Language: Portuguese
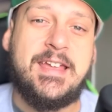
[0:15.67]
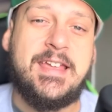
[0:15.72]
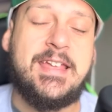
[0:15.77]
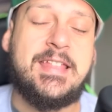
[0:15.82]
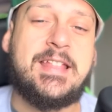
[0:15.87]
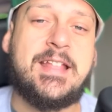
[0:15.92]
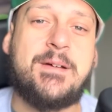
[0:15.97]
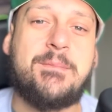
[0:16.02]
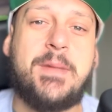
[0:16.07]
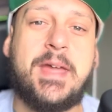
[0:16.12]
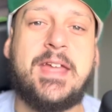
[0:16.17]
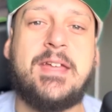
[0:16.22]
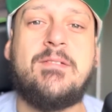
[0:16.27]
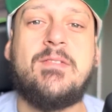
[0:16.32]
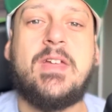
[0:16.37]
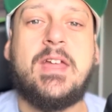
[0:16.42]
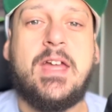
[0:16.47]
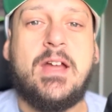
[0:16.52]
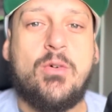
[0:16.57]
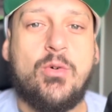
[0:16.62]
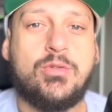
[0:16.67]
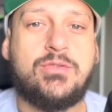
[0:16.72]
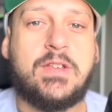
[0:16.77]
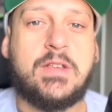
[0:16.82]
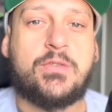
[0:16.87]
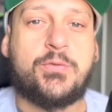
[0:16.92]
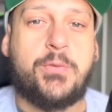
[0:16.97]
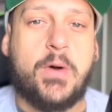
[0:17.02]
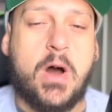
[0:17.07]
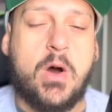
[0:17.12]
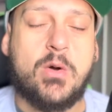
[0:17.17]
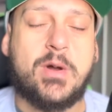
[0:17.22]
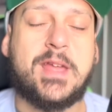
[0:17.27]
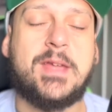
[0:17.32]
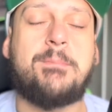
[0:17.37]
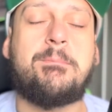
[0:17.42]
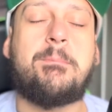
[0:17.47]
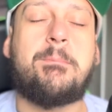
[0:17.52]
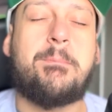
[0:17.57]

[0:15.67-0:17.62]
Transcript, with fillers: E também o desfalque,